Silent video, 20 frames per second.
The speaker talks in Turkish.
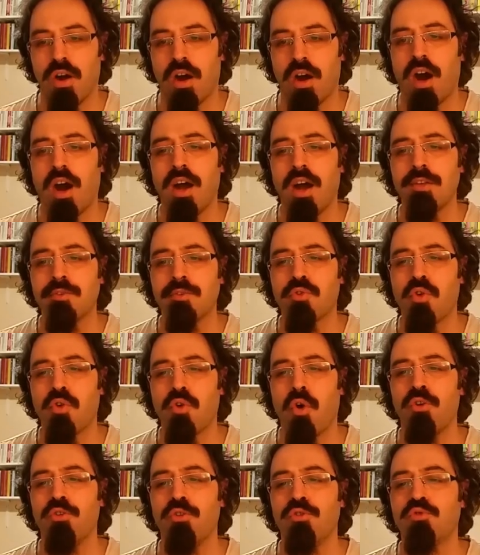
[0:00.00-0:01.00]

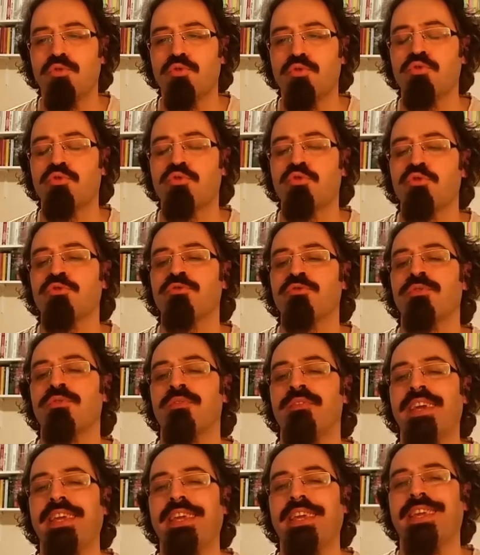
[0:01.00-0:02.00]
Alkol,
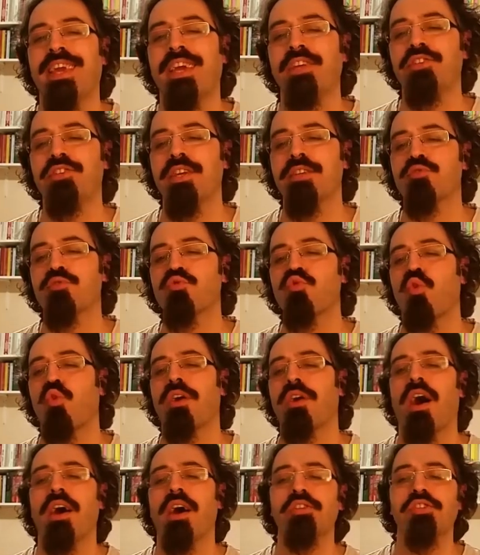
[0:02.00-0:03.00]
tütün ve gece
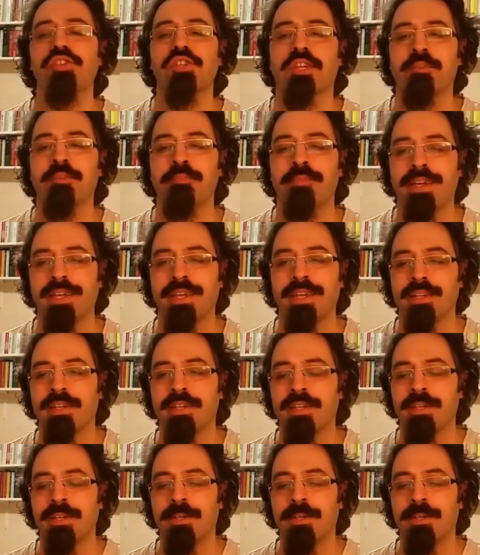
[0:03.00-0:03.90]
sokağa çıkmayı